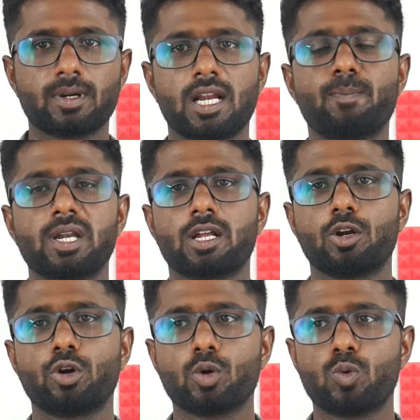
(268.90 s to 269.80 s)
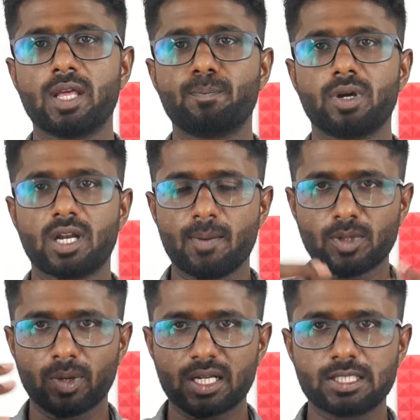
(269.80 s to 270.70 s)
களப்பணியாளர்களுடைய உழைப்பு
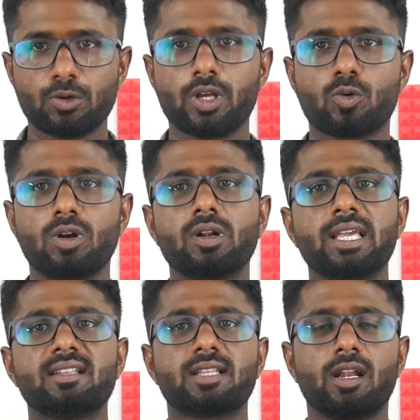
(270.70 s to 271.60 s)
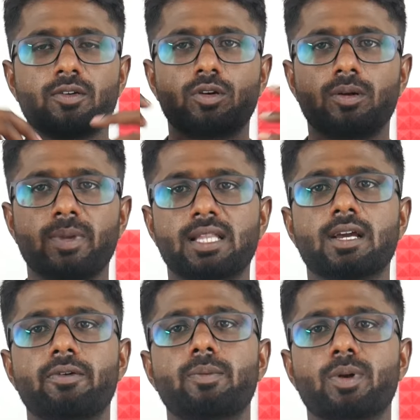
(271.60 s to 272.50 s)
நாம் தமிழர் கட்சியினுடைய கொள்கை தலைவருடைய
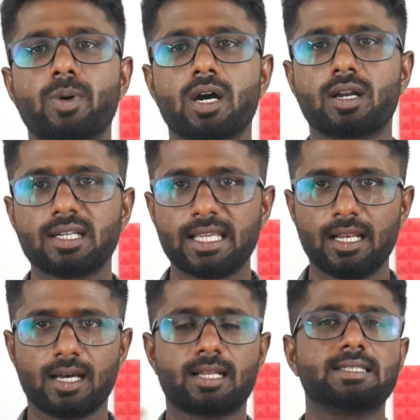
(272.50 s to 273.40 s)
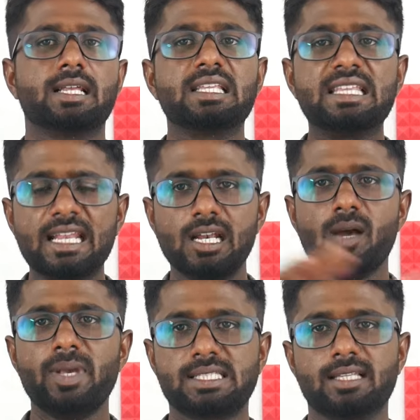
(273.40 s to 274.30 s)
மேதகவே பிரபாகரன் ஈழ அரசியல் இது
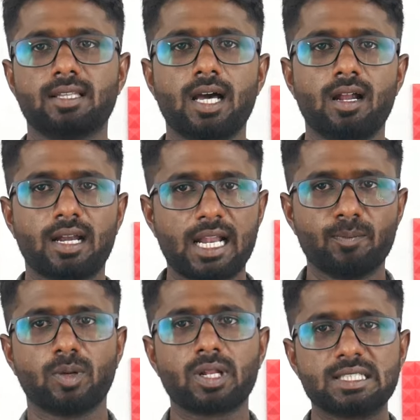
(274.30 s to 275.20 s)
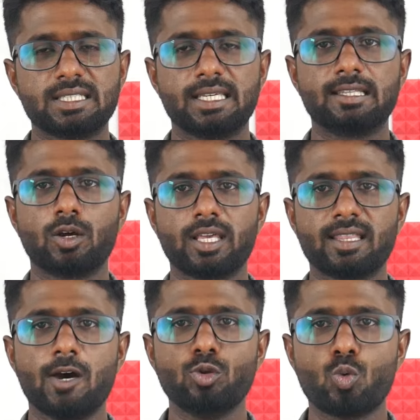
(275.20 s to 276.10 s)
எல்லாமே சேர்ந்து தான் நாம் தமிழர் கட்சி இதில்
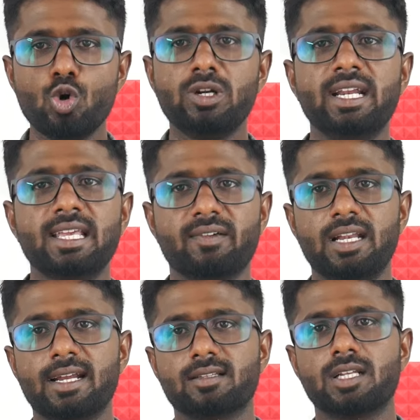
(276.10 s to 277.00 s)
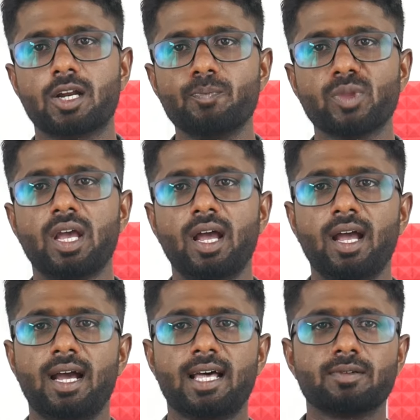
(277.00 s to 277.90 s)
ஏதாவது ஒன்றை நீங்கள் வெளியே எடுத்துட்டாலும்
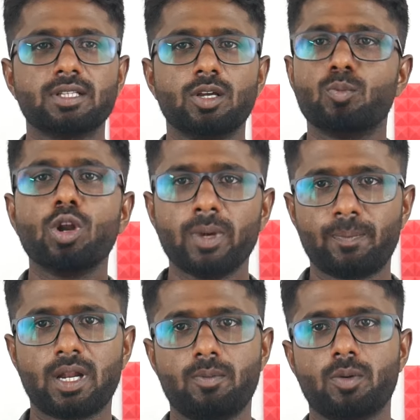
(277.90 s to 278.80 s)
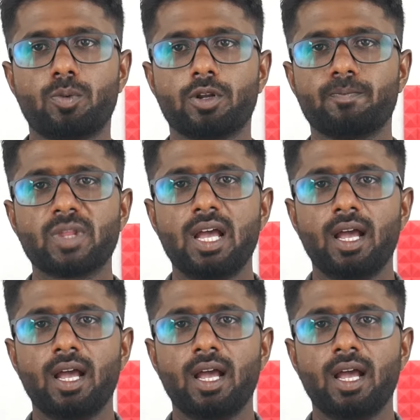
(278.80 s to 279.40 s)
அது வந்து முழுமை பெறாமல் போயிடும்